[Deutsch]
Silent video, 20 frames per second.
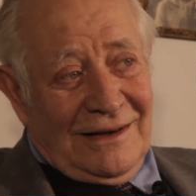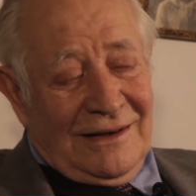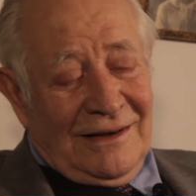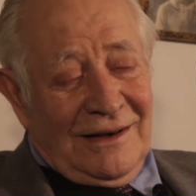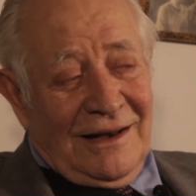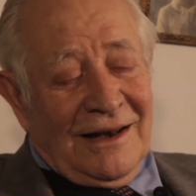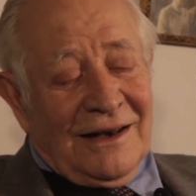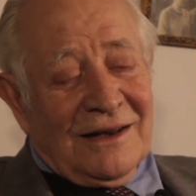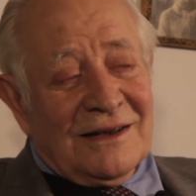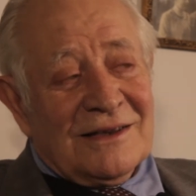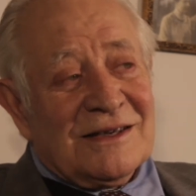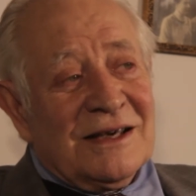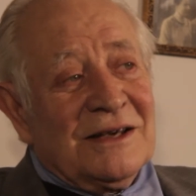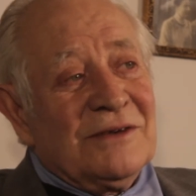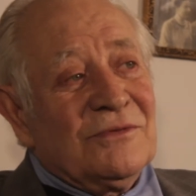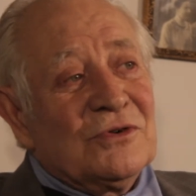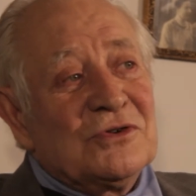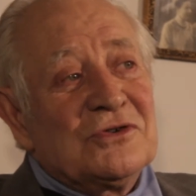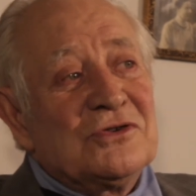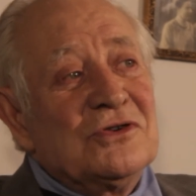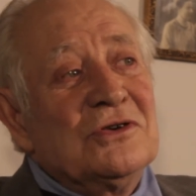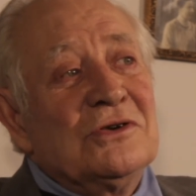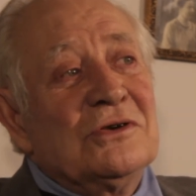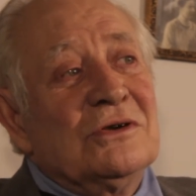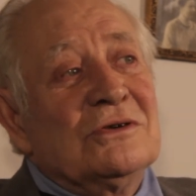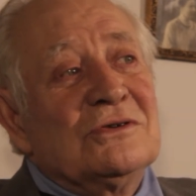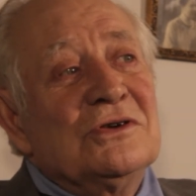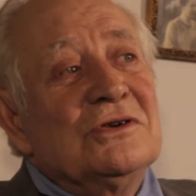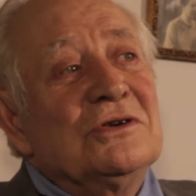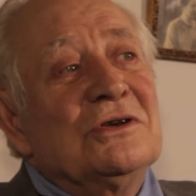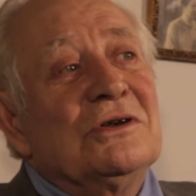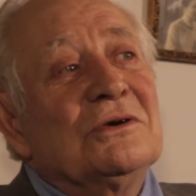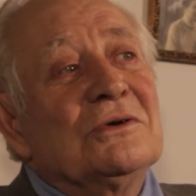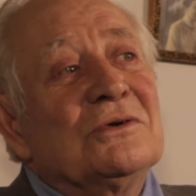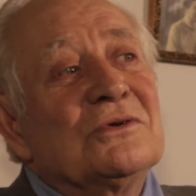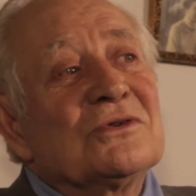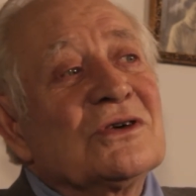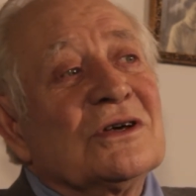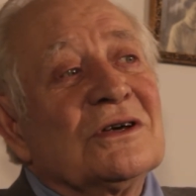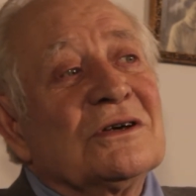in einer Zeit, wo das
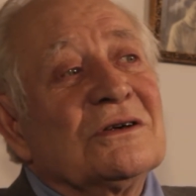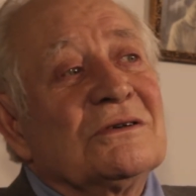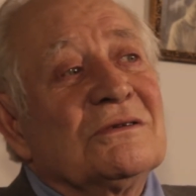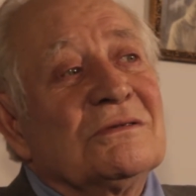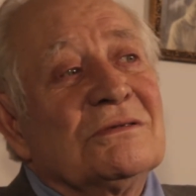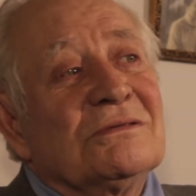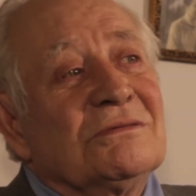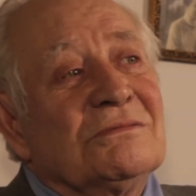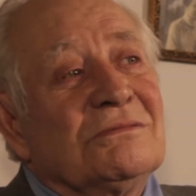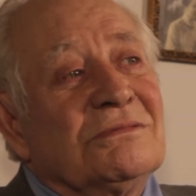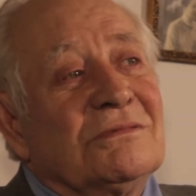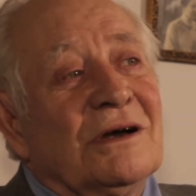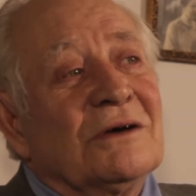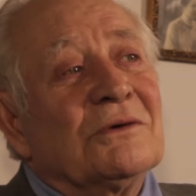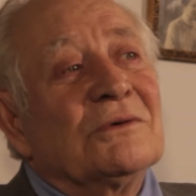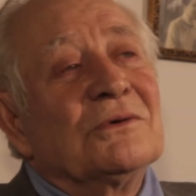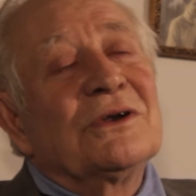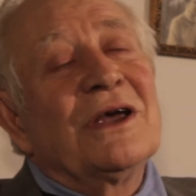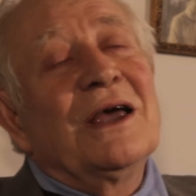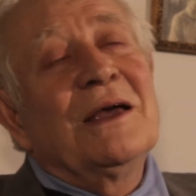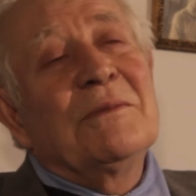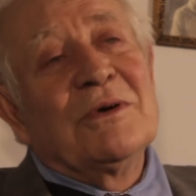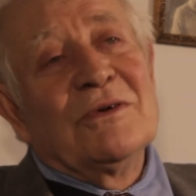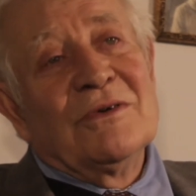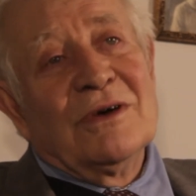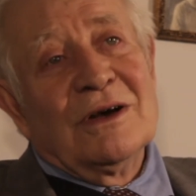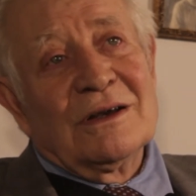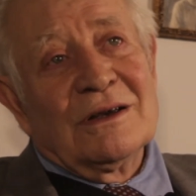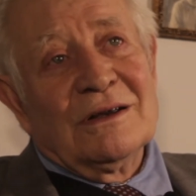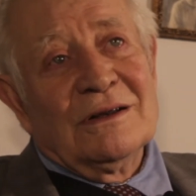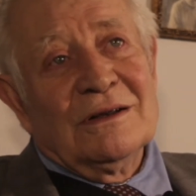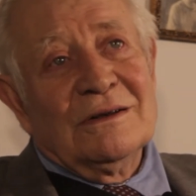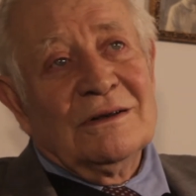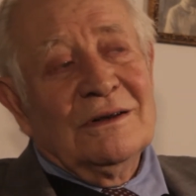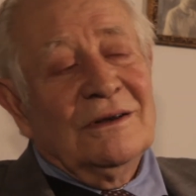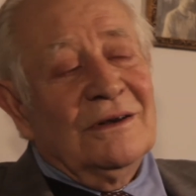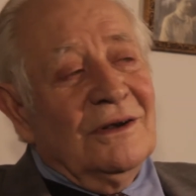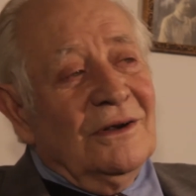Züchtigungsrecht gang und gäbe war, gell?